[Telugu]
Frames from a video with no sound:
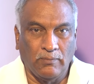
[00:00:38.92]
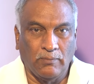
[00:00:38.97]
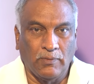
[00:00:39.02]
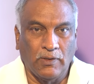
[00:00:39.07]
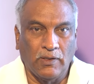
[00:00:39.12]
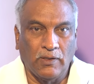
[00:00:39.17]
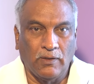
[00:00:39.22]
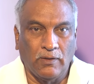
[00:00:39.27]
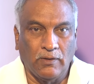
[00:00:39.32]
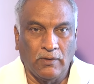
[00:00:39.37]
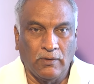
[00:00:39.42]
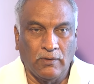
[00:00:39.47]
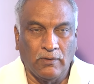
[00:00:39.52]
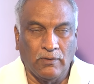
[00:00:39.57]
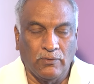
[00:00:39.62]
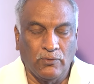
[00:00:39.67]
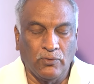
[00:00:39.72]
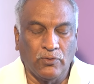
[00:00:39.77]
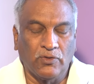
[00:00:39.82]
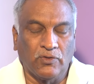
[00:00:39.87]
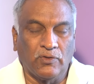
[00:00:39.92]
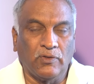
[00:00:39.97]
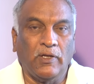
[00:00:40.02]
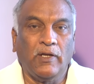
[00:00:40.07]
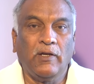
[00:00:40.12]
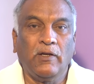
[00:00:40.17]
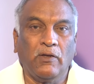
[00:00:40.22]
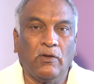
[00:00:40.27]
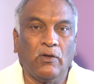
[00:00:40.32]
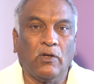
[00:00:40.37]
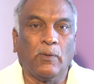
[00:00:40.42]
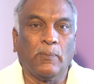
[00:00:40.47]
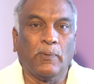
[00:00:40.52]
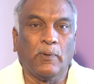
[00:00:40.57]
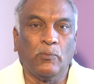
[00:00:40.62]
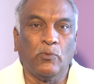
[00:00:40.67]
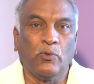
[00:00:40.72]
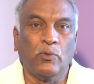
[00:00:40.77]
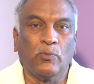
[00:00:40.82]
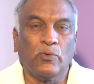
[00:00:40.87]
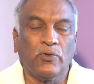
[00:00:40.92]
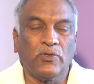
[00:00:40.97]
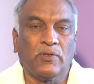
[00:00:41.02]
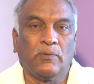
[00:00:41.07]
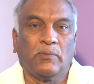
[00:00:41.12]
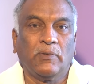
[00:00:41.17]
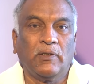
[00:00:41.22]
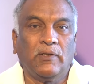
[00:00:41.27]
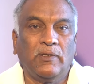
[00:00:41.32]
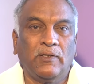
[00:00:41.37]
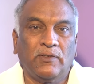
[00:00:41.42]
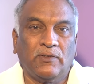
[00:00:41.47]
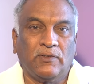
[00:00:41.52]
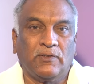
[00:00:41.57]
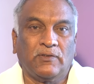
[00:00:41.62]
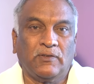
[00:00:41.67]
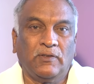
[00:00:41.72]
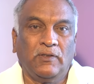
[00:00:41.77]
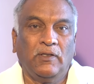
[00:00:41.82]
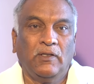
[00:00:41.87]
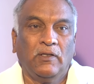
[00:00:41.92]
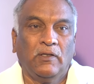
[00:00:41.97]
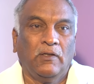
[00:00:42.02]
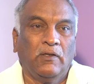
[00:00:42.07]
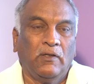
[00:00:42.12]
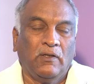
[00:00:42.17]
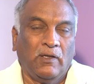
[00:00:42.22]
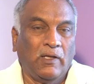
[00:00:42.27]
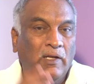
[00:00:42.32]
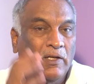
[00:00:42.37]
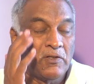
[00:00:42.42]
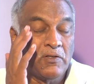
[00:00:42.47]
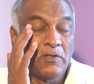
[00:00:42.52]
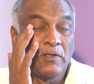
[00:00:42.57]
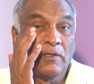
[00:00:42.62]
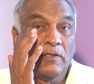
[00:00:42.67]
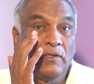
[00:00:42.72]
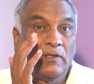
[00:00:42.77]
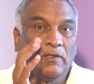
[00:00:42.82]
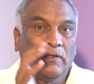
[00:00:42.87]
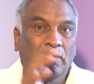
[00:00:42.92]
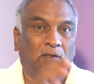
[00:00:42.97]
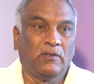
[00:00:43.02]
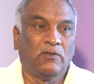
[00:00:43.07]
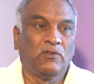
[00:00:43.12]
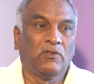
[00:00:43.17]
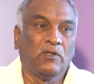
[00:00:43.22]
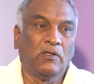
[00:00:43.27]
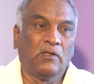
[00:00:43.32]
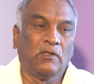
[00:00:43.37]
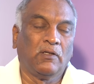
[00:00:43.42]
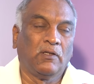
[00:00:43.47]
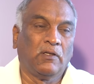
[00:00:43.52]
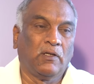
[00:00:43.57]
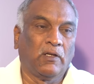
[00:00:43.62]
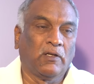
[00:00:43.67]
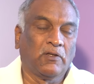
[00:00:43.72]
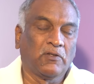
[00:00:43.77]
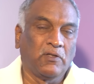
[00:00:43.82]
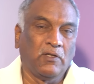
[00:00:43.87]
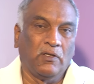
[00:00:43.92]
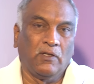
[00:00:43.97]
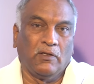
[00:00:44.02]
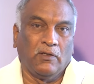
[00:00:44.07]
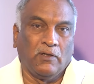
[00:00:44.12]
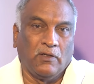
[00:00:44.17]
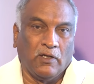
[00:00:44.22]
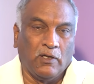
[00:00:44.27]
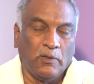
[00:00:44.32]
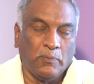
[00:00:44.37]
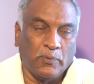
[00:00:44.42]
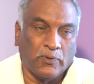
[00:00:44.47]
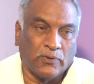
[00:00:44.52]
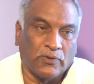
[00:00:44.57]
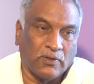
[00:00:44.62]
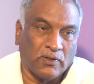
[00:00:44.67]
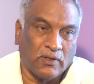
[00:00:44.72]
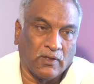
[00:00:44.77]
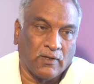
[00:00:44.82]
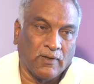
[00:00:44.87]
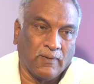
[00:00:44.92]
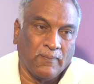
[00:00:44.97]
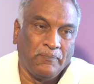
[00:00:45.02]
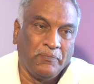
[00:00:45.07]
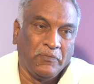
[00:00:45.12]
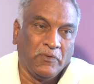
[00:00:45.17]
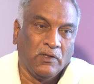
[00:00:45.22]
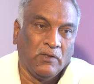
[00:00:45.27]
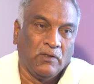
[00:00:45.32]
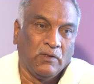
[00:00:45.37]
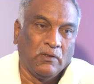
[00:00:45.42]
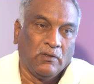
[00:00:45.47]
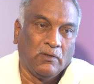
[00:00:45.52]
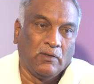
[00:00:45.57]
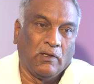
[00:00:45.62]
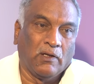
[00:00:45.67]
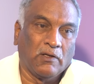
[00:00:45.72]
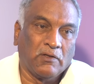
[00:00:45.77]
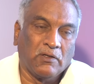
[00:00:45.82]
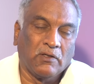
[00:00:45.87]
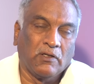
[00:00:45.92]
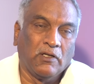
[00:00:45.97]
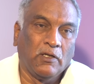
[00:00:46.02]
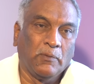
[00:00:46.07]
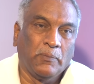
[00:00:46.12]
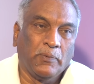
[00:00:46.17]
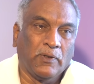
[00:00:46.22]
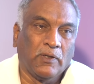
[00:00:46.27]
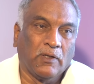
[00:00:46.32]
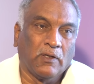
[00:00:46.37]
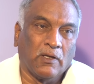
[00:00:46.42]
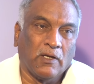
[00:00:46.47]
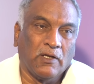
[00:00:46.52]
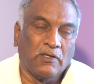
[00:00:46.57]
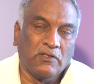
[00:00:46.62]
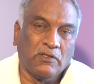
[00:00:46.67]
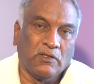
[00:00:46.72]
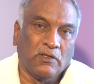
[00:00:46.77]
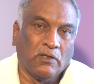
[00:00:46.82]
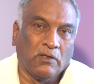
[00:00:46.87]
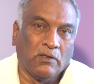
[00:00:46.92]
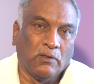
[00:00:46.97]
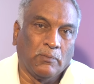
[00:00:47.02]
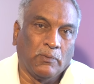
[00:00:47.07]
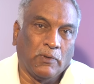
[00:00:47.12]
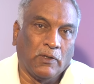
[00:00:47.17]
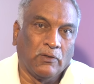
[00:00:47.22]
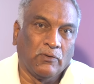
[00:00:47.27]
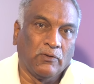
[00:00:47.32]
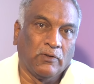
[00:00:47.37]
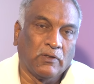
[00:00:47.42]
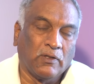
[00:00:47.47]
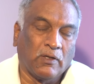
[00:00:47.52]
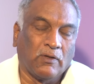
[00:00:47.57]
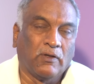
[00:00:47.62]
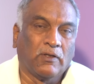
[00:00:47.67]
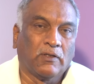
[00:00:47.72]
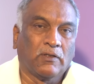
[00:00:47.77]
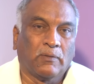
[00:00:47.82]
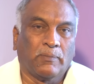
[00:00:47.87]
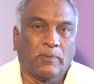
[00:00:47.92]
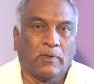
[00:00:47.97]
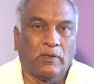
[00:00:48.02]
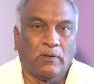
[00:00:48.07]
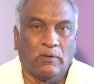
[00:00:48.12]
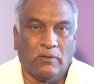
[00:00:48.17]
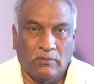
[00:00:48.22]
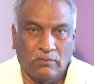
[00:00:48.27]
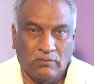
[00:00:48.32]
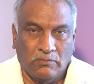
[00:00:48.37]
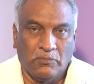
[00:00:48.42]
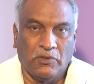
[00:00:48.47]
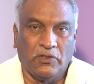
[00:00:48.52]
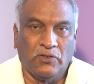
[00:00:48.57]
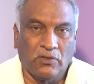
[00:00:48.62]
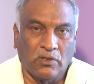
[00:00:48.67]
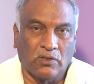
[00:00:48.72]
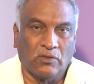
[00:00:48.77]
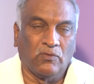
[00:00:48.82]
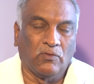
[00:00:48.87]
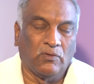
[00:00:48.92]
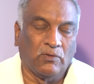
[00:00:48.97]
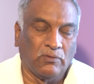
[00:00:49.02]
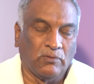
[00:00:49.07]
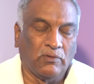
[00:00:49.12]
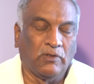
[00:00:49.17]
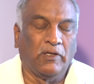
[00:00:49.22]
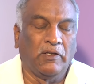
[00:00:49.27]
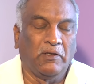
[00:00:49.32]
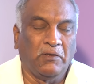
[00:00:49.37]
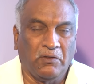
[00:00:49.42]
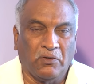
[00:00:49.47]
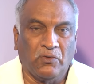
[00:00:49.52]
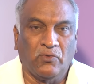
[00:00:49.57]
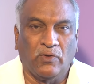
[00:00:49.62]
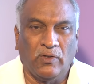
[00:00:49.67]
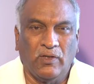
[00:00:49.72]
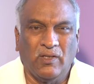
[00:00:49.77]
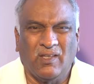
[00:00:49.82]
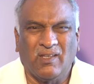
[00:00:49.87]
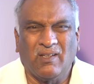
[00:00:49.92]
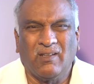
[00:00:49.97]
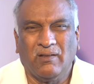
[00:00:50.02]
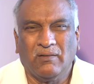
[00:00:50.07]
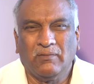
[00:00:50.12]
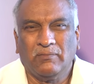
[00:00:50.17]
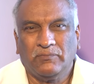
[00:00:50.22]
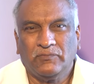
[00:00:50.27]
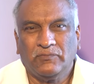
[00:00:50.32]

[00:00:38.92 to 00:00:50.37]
మా టూ థౌజండ్ నైన్టీన్ లోపల మూడు మూడు సినిమాలు చేసేసి ఎలక్షన్కి ఇంజనీరింగ్ ఎలక్షనీరింగ్కి వెళ్ళిపోతున్నారా ఎలక్షన్కి వెళ్ళిపోయినాక రాజకీయాల్లో పాల్గొన్న తర్వాత మంత్రిత్వం కానీ ఎటువంటి తన